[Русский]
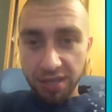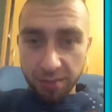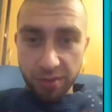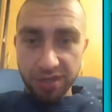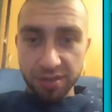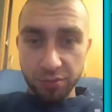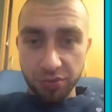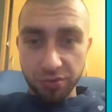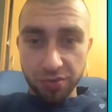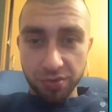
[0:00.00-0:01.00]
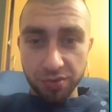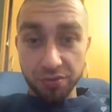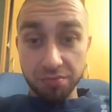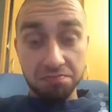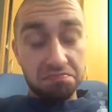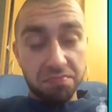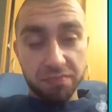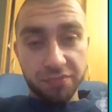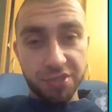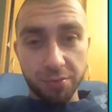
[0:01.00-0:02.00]
Поэтому, ну,
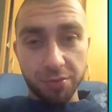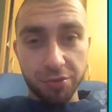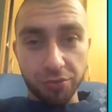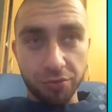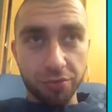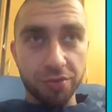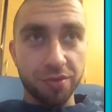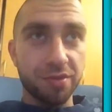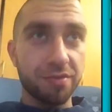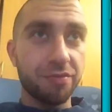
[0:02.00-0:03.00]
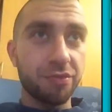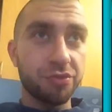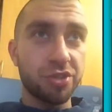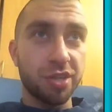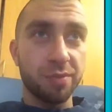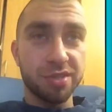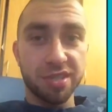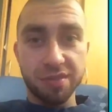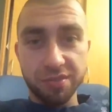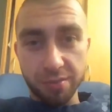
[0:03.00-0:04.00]
всем, кто включает
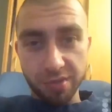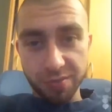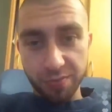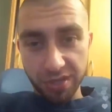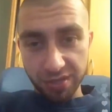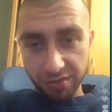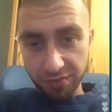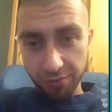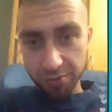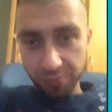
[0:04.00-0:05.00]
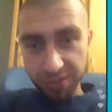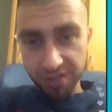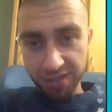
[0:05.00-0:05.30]
мозги, всем респект, в общем-то.